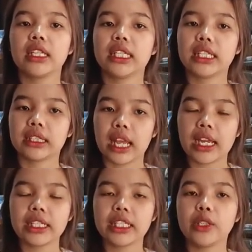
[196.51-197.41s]

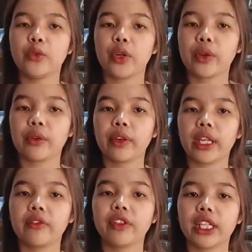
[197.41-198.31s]
kita di
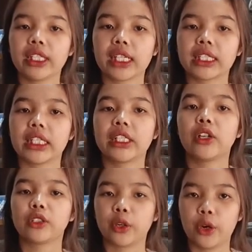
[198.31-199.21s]

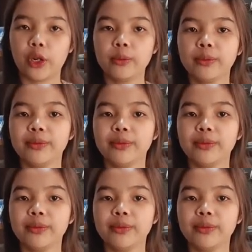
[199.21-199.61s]
www.vinetarchery.com.